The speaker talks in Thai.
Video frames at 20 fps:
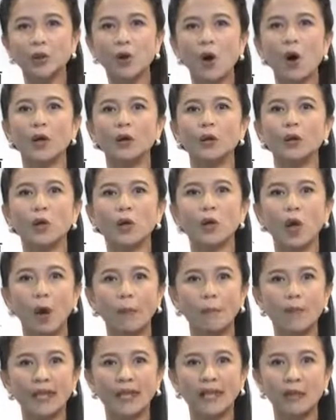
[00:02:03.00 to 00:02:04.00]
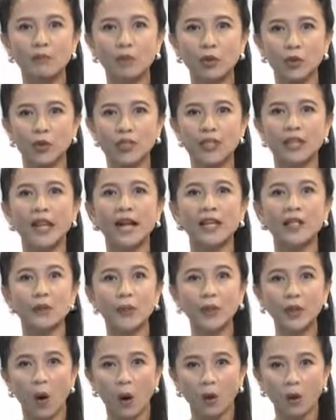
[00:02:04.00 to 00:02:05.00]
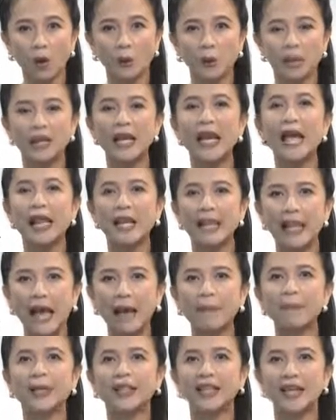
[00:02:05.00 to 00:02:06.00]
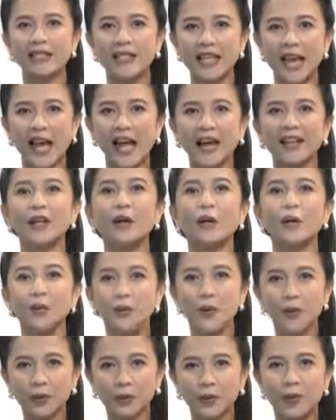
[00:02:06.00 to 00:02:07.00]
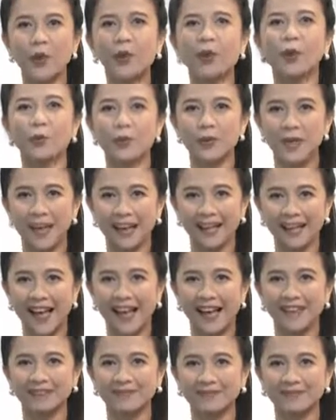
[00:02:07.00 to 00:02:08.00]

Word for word: ทุกคนควรออกไปกำหนดชะตาชีวิตของคุณและประเทศชาติด้วยตัวของคุณเองค่ะ